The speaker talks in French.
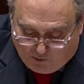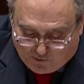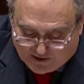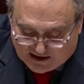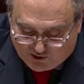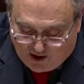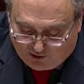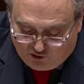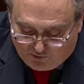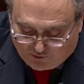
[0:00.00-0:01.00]
proposition a
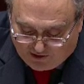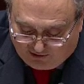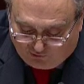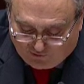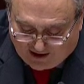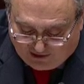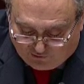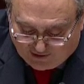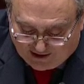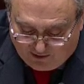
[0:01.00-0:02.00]
dû, pour des raisons de
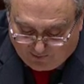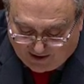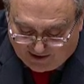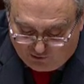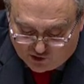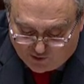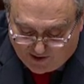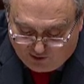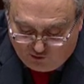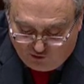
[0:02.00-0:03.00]
calendrier, emprunter le
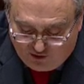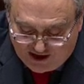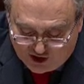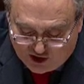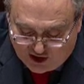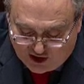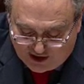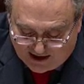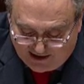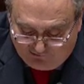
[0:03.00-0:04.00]
chemin d'une niche législative.